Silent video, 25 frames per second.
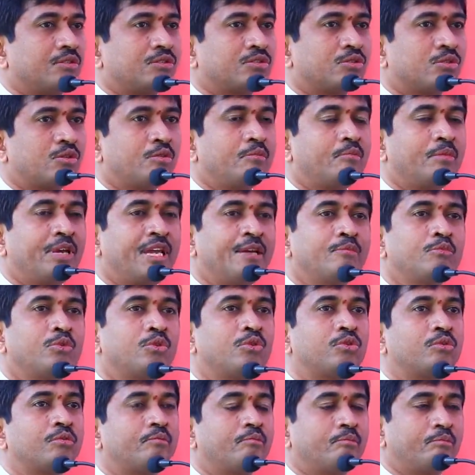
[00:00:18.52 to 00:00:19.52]
సో మేము
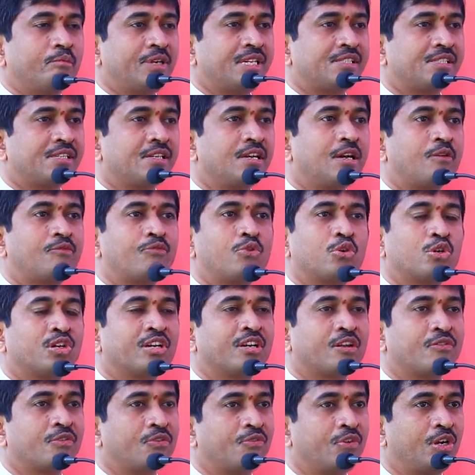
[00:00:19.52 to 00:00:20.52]
బేసిక్గా
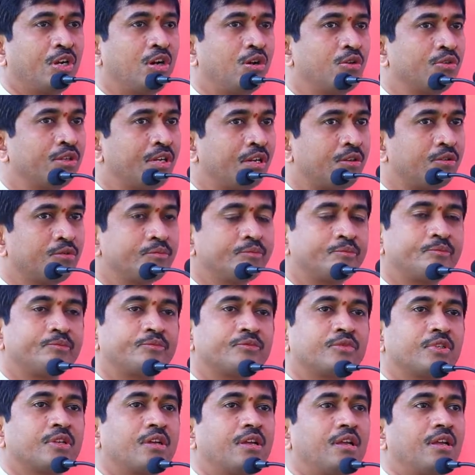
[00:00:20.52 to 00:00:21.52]
ఫోటోగ్రఫీ ఫీల్డ్లో ఉన్నాను
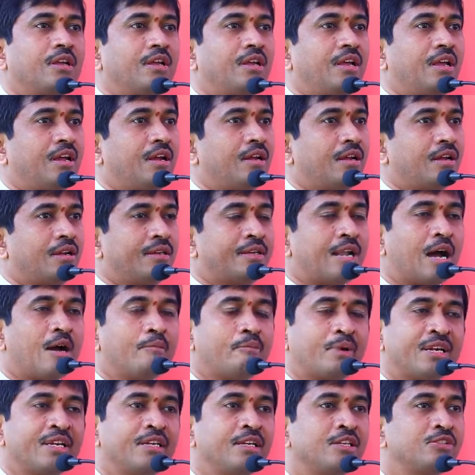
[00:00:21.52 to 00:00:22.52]
నా
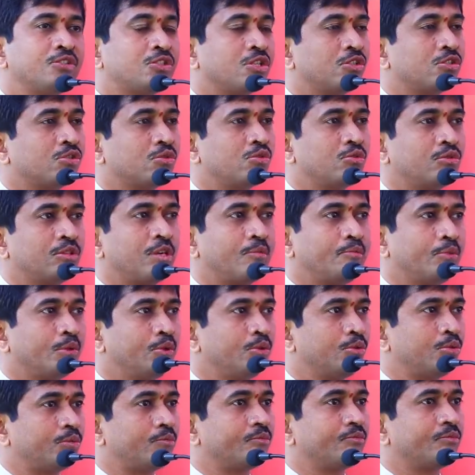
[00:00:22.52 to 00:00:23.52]
పని నేను చేసుకుంటున్నప్పుడు
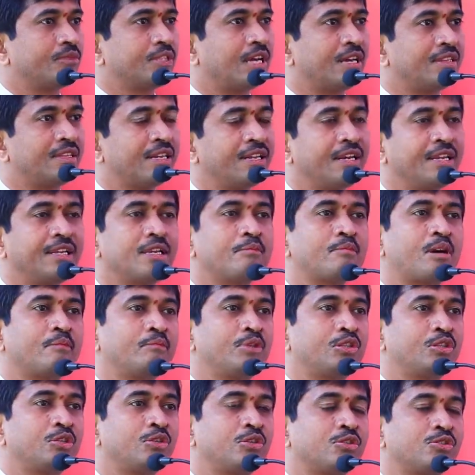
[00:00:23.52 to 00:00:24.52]
నా దగ్గరికి మా
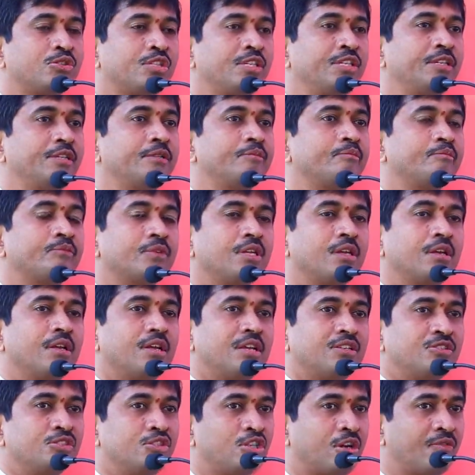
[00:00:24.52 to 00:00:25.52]
మిత్రుడు వచ్చి
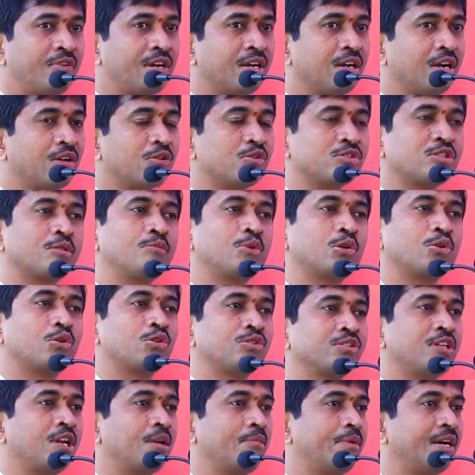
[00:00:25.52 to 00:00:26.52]
జవాన్ల కోసం
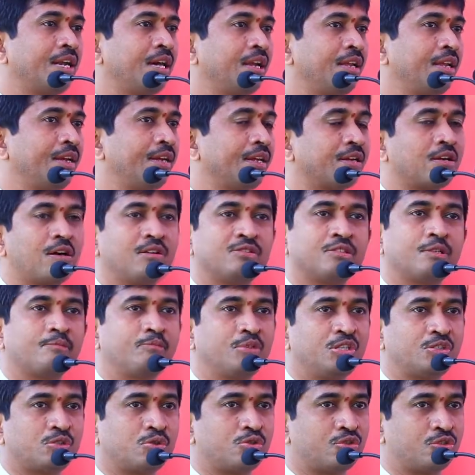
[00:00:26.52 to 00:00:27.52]
ఒకరోజు నిలబడాలి అనే కాన్సెప్ట్
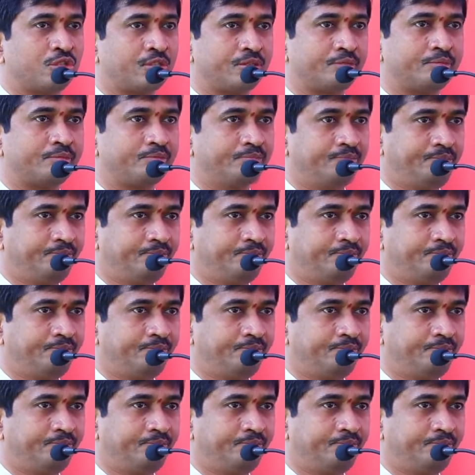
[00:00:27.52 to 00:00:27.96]
తీసుకొచ్చాడు